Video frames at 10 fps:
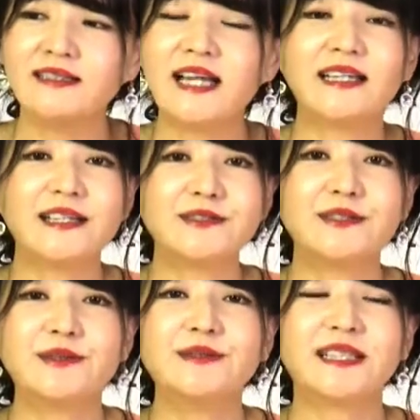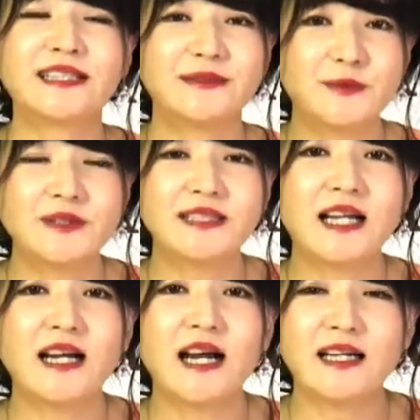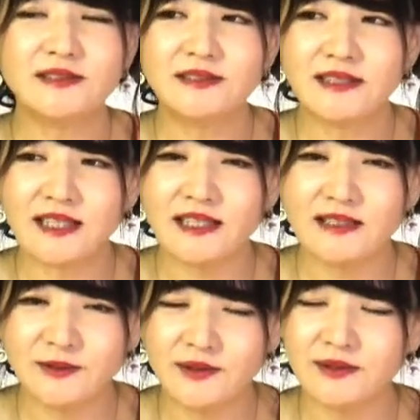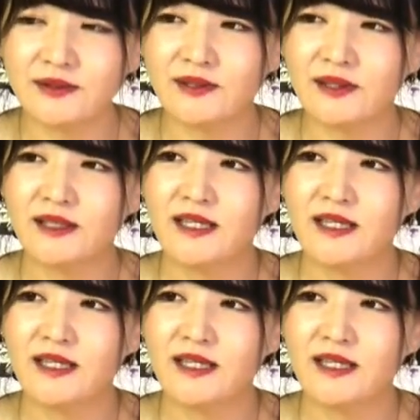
嘆くような気持ちがあるからこそ、